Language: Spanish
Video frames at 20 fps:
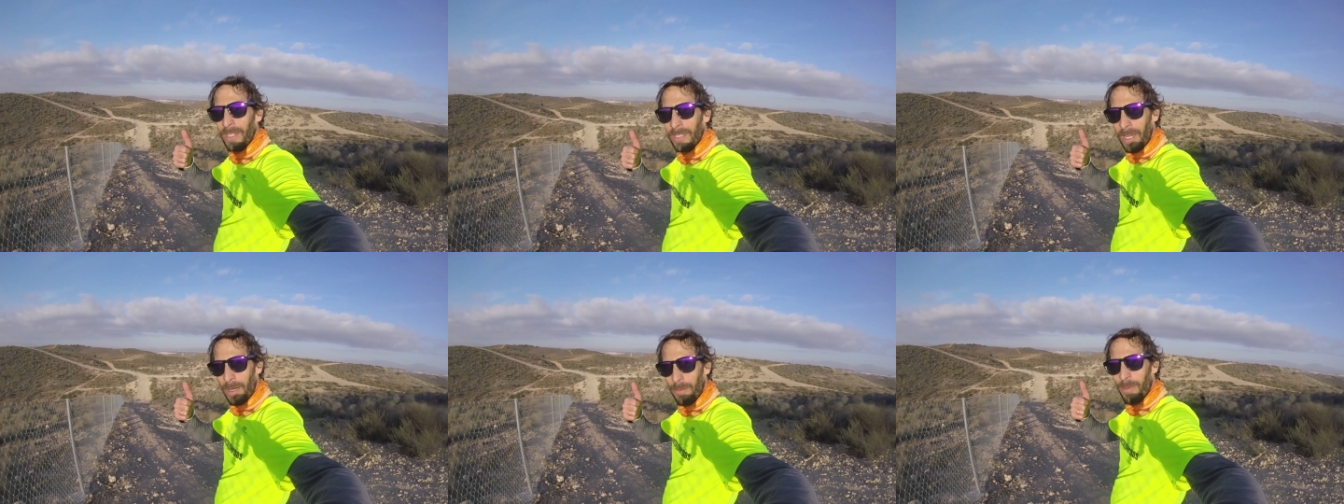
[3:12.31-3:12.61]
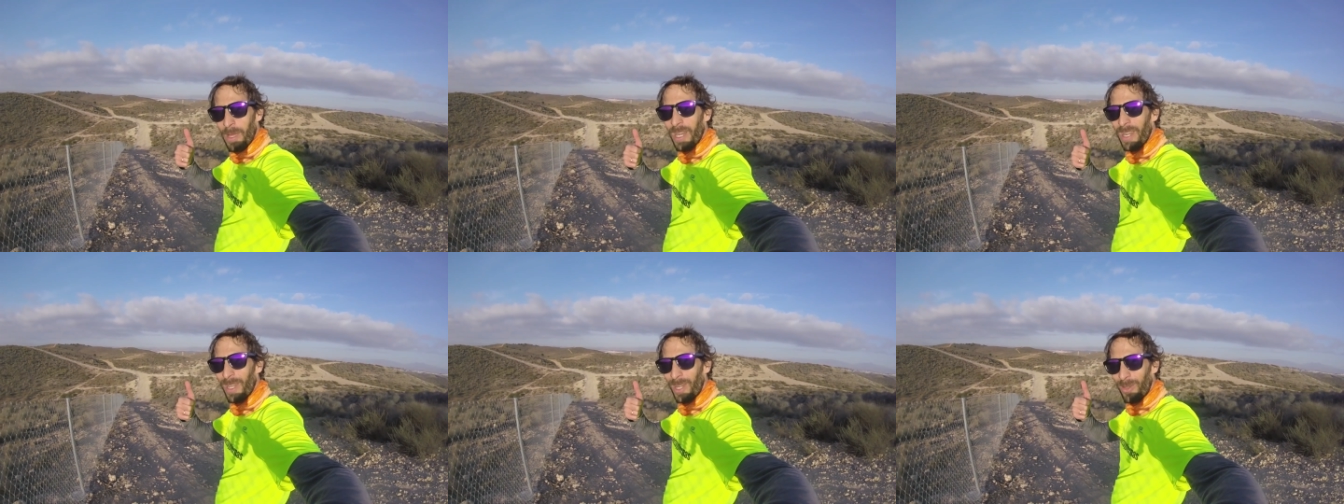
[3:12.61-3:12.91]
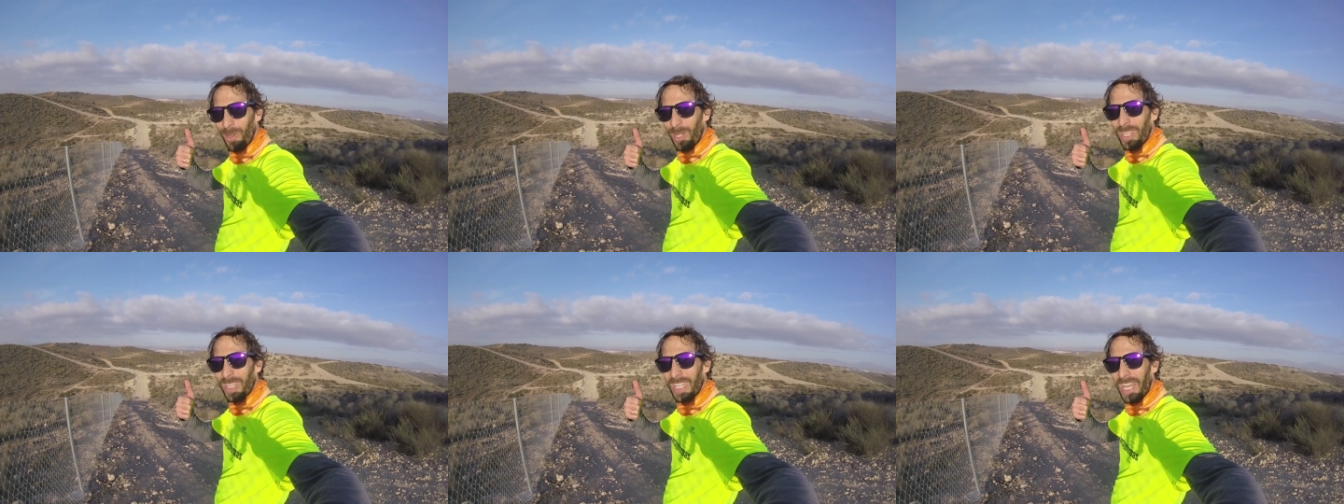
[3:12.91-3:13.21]
también
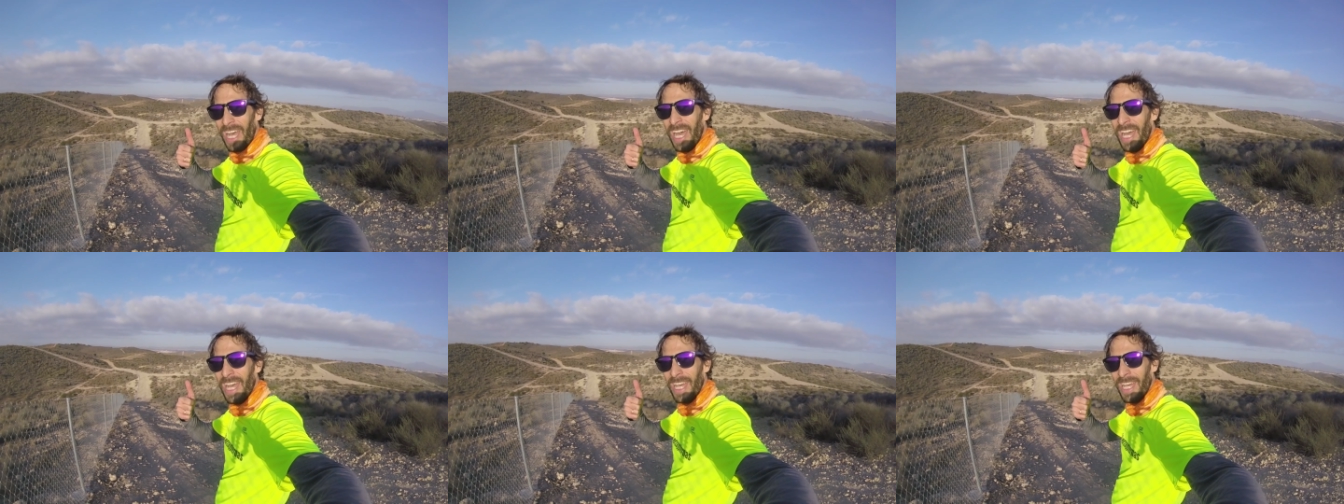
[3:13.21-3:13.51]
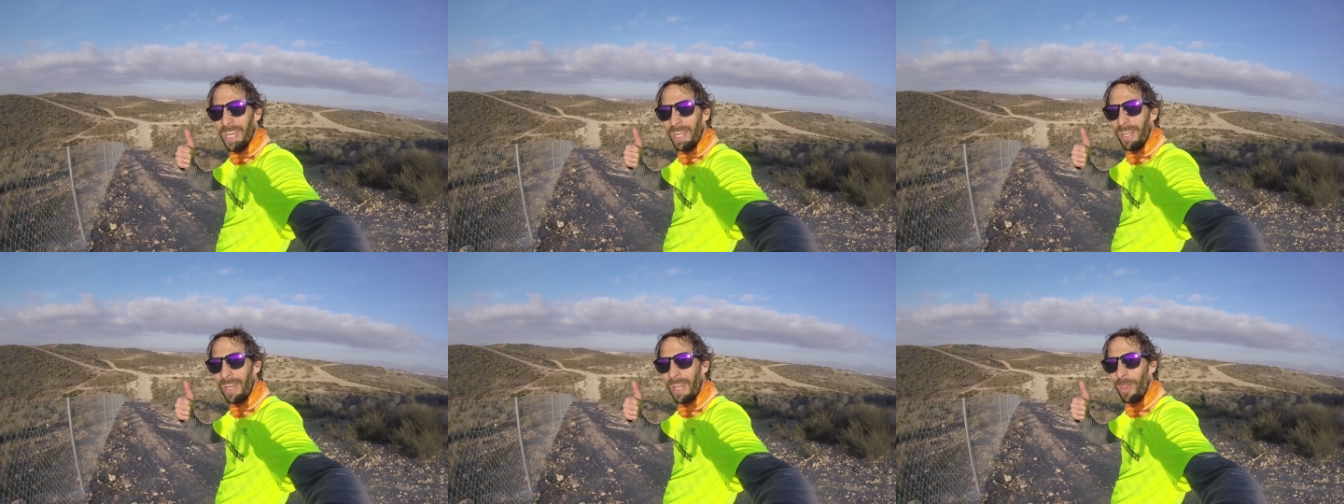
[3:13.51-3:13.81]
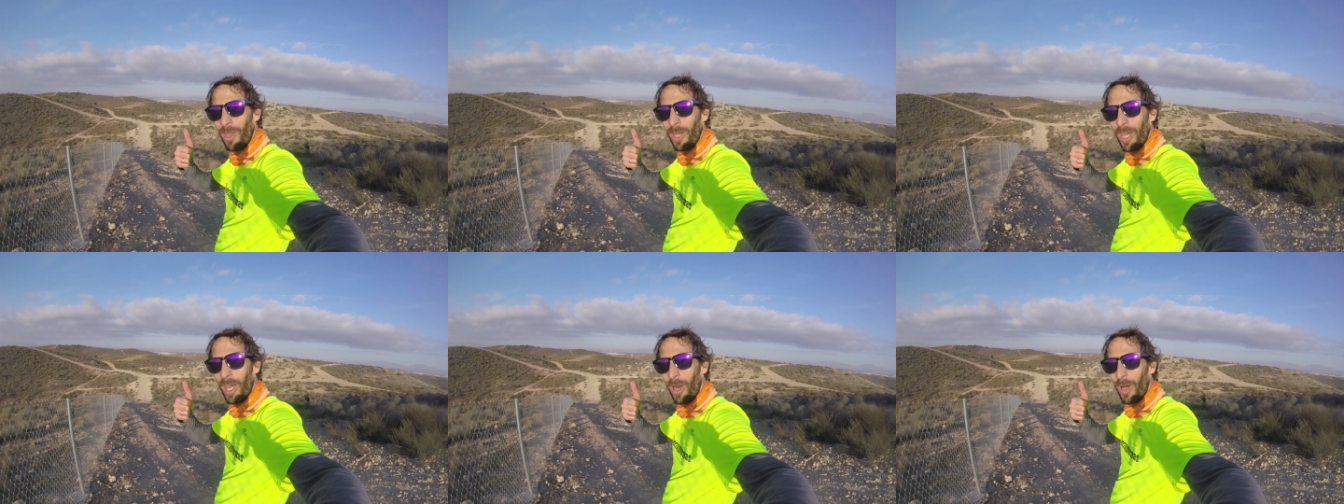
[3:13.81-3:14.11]
encuesta, le
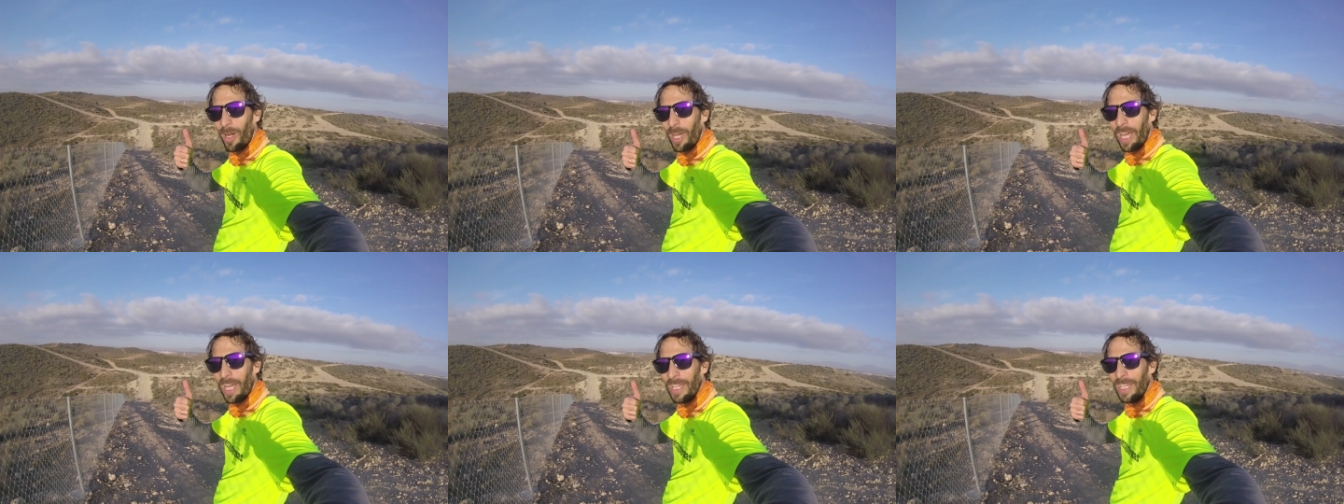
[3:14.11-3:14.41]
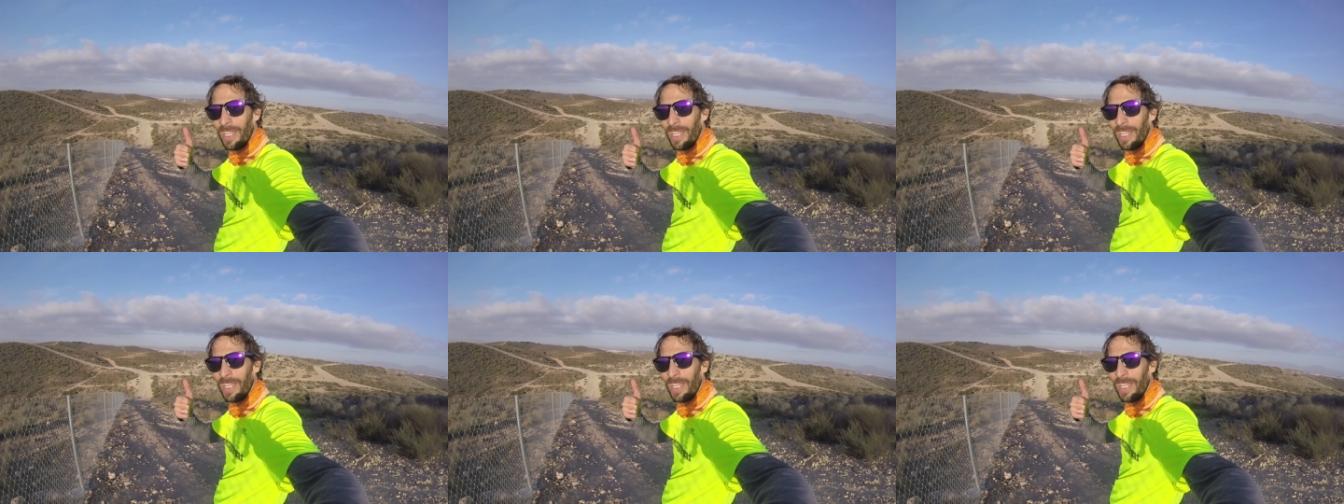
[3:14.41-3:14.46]
doy el ok.